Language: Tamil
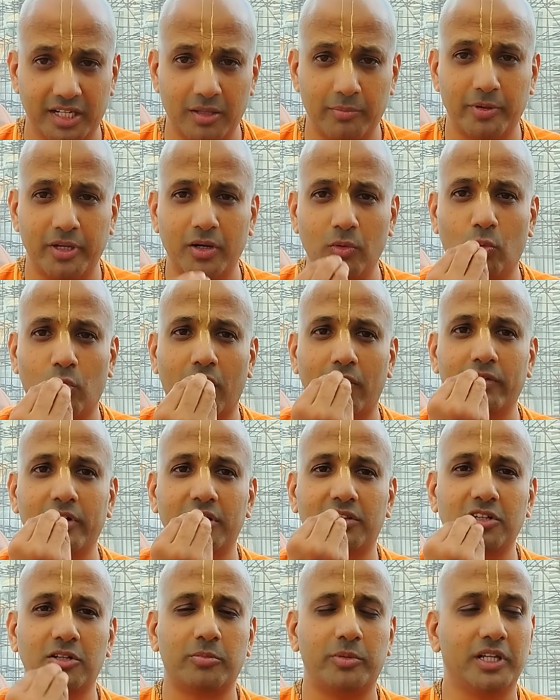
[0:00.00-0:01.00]
சில பேர்
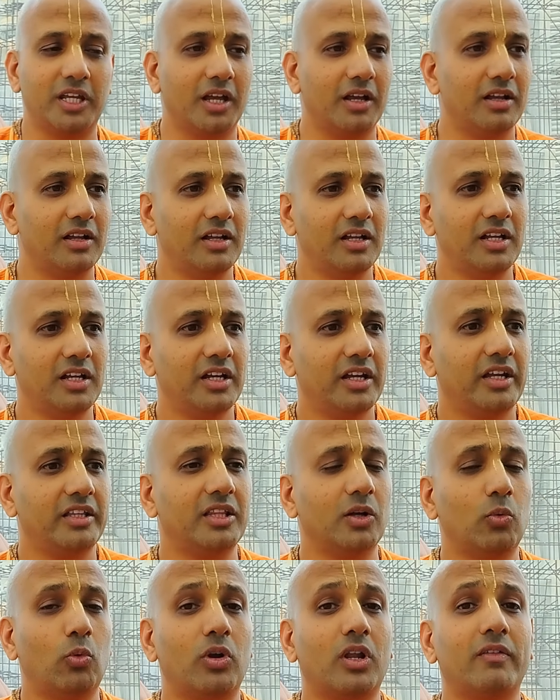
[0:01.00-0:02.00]
உணவு எடுத்திருப்பீங்க
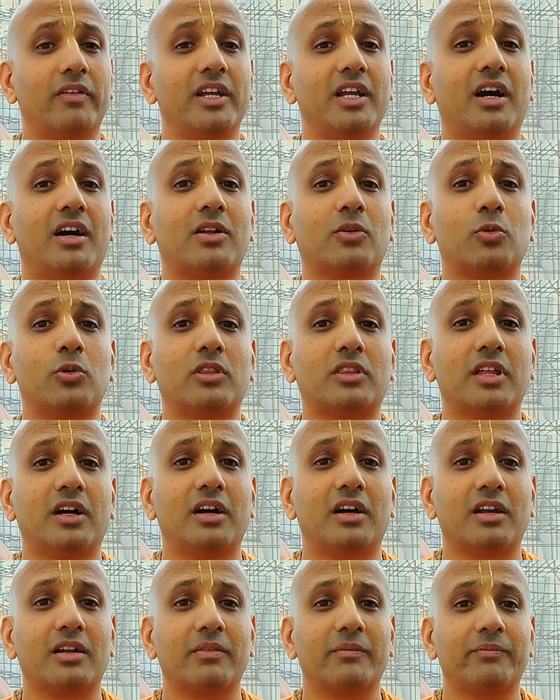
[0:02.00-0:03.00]
இந்த உணவை யார்
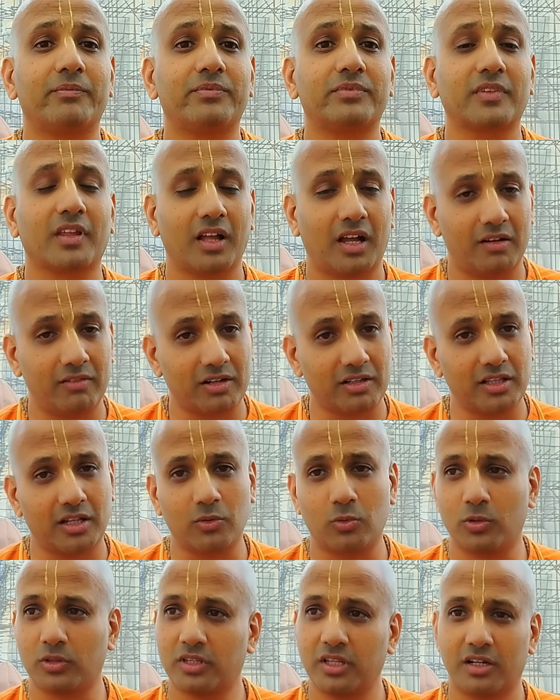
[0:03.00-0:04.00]
கொடுத்தார்
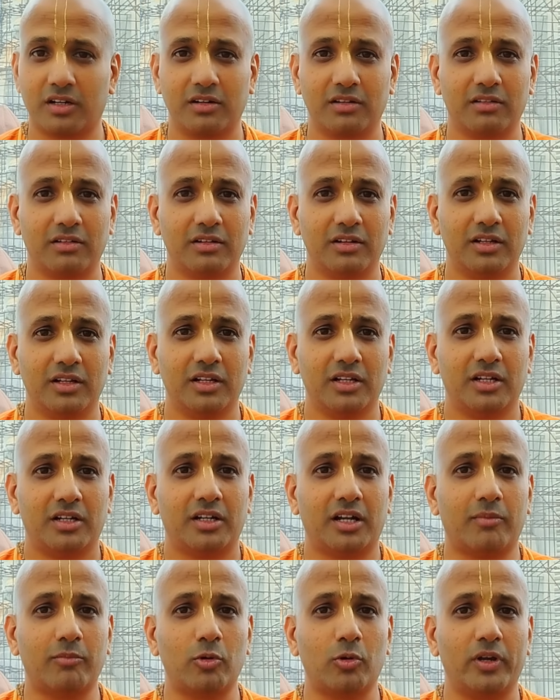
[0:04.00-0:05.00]
அவர் தான் கொடுத்தார்
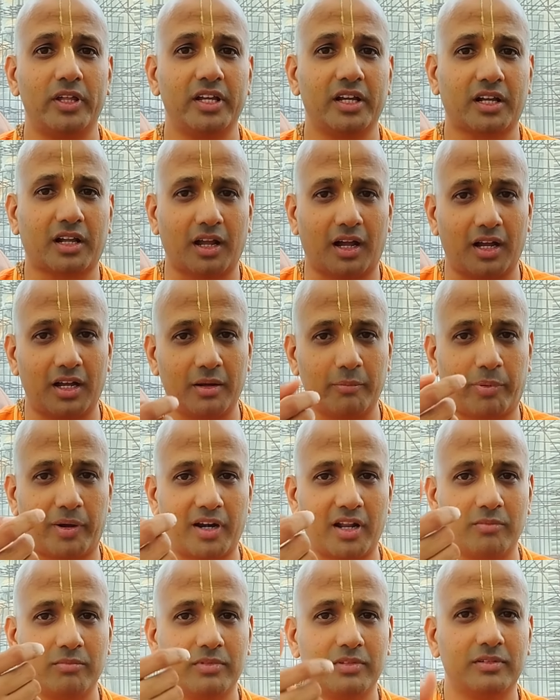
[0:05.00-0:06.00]
நம்மளுடைய கா
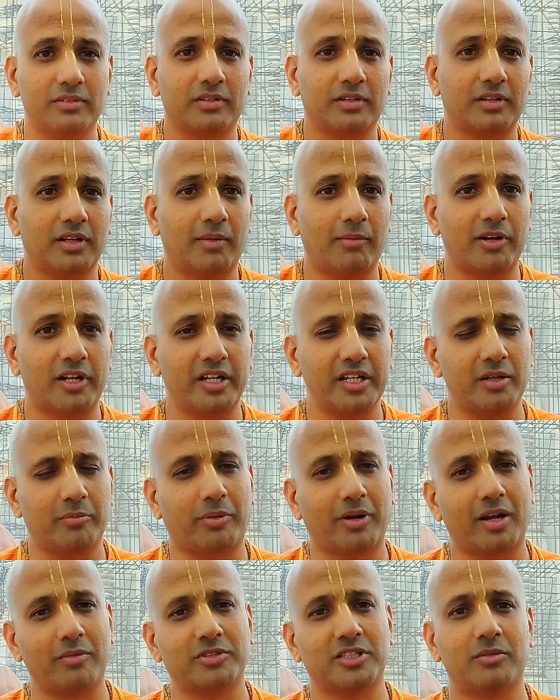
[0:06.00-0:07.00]
பணம் நம்ம
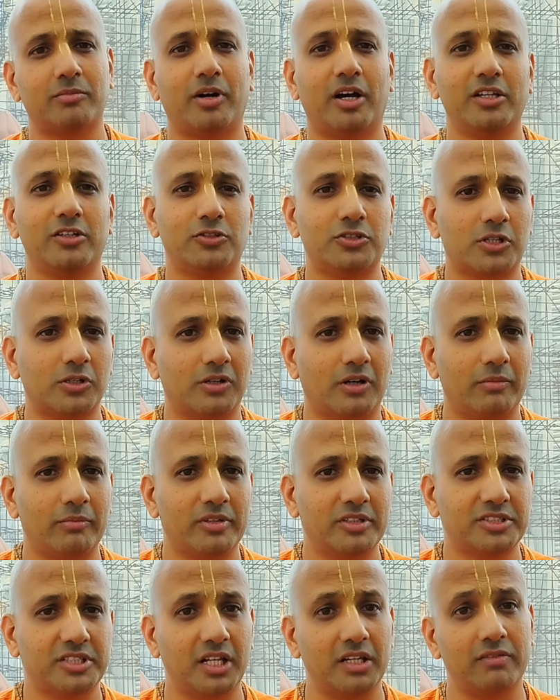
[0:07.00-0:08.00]
நிறைய பணம்
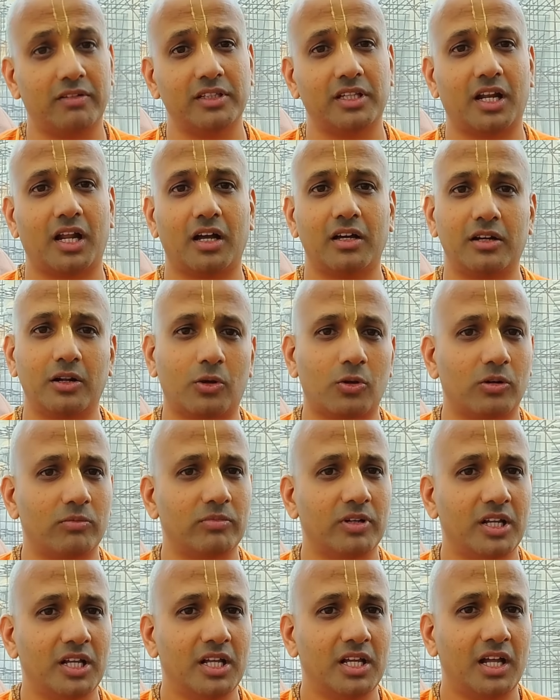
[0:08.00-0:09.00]
சம்பாதிச்சிருக்கோம் செல்வந்தராக
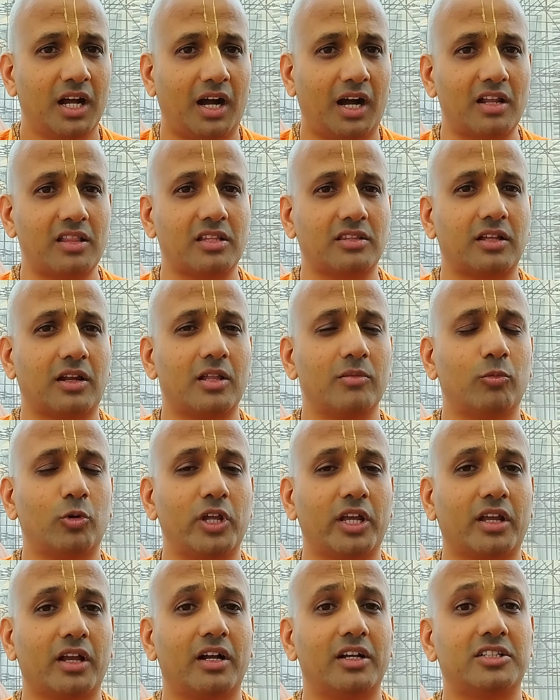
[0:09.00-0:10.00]
இருக்கோம் அடுத்த
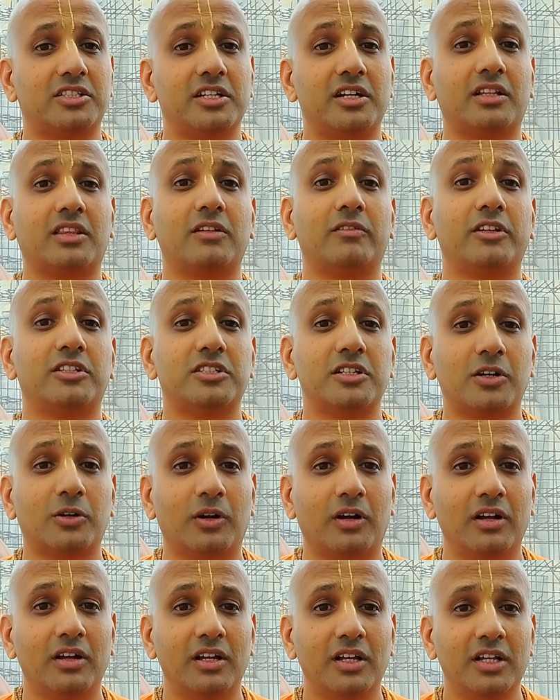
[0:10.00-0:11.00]
தலைமுறைக்காக சேர்த்து
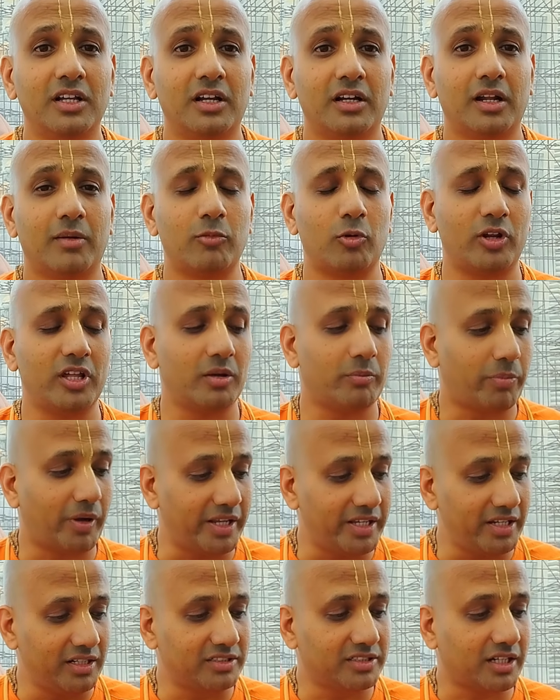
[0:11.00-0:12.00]
வச்சுருக்கோம் நம்மளுடைய
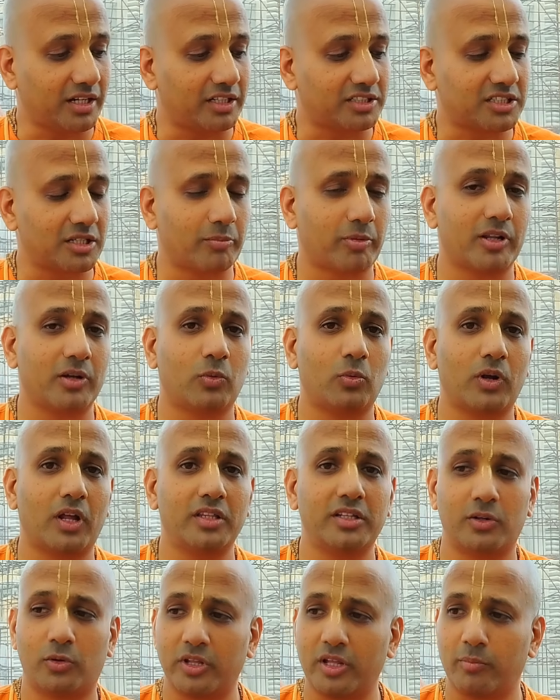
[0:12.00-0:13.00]
பையன்
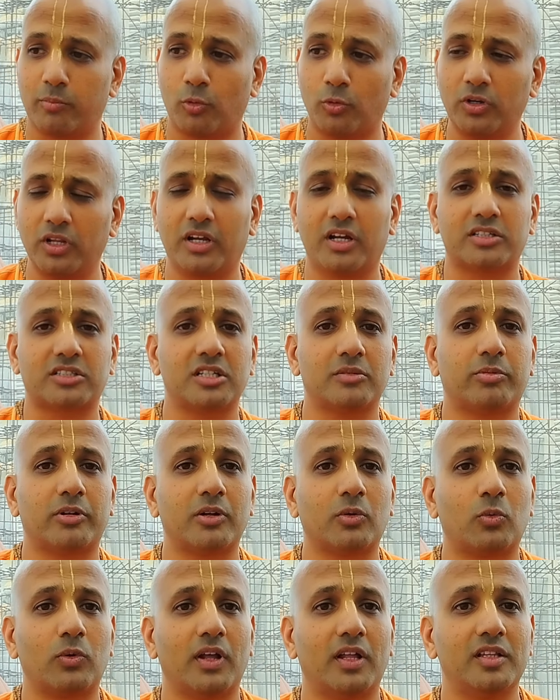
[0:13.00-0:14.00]
கஷ்டப்படக்கூடாது என்னுடைய பொண்ணு
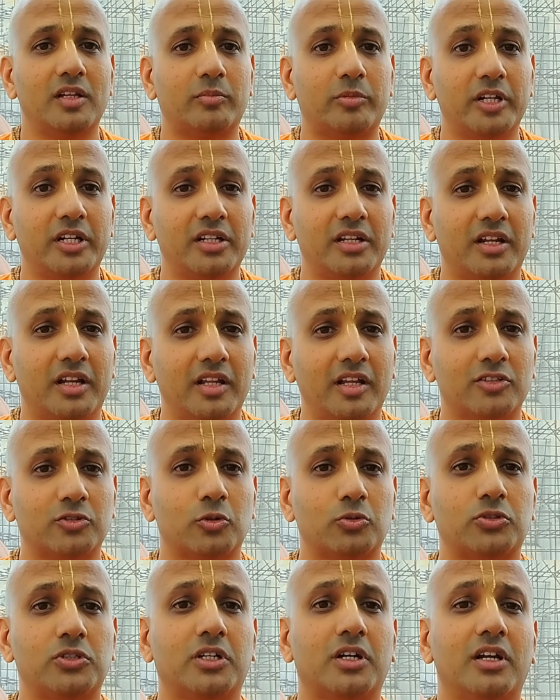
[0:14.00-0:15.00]
கஷ்டப்படக்கூடாது அப்படின்னு நிறைய
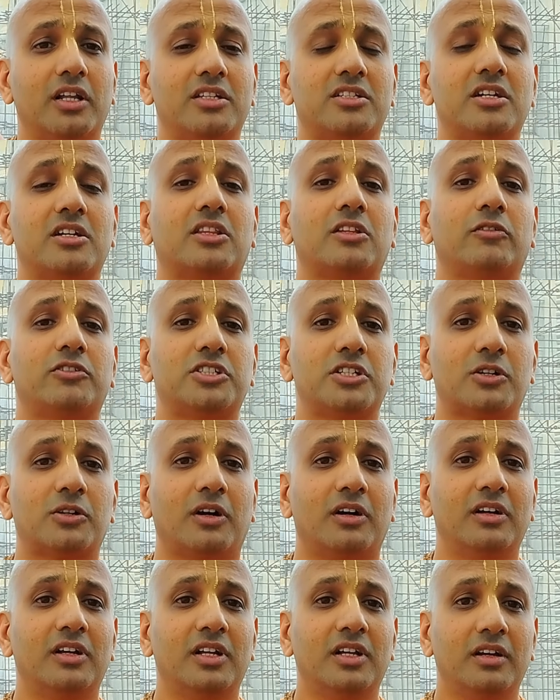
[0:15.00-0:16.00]
சொத்துக்களை சேர்த்து
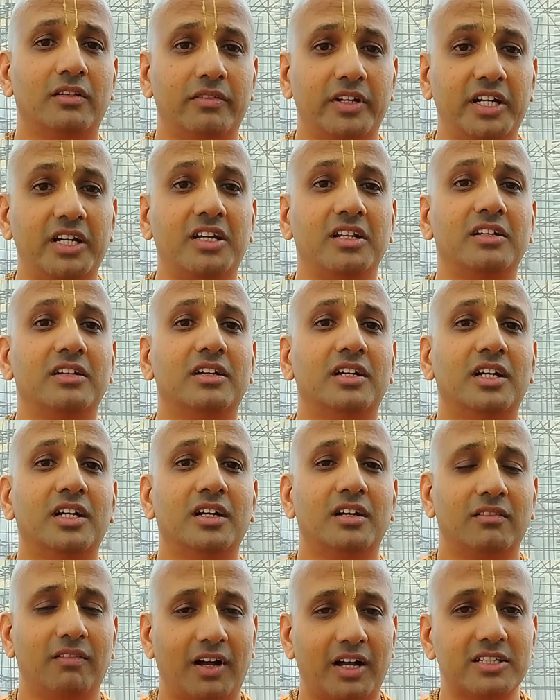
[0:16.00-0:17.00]
வச்சுருக்கோம் வீடு
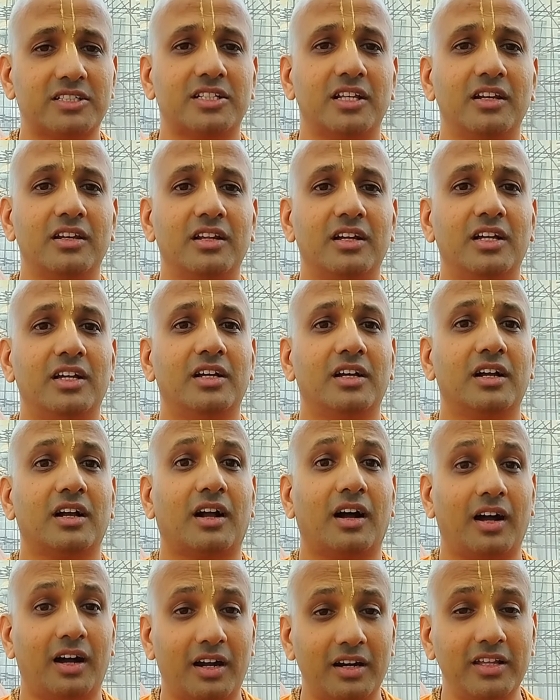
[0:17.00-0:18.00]
வாசல்
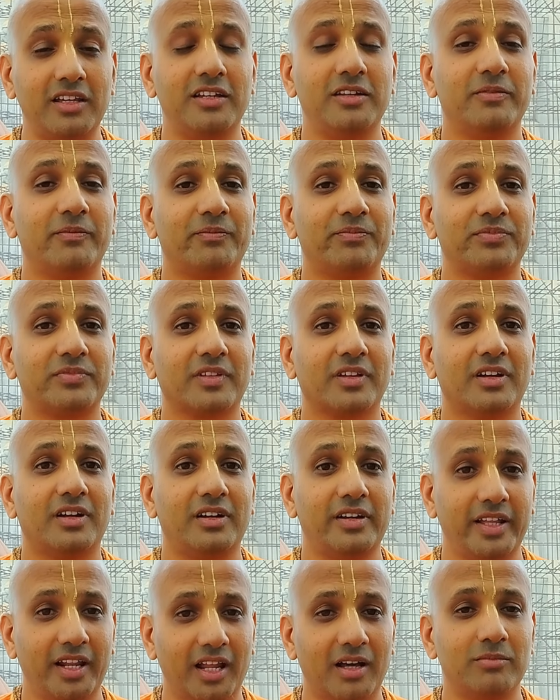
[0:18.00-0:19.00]
காணி
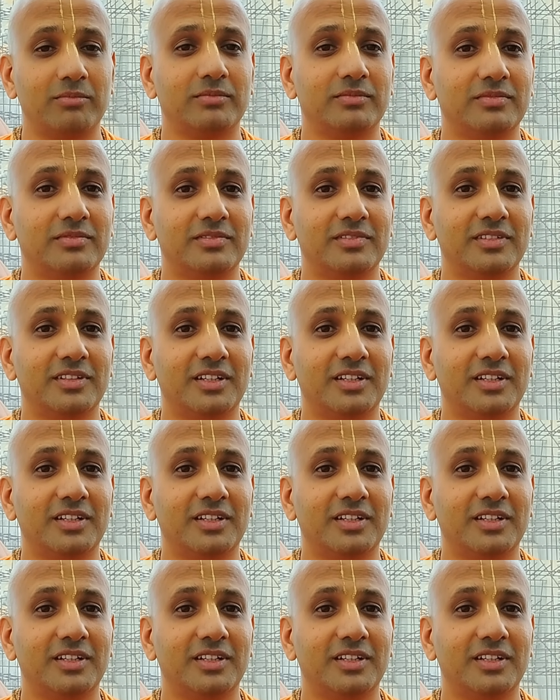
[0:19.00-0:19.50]
நிலம்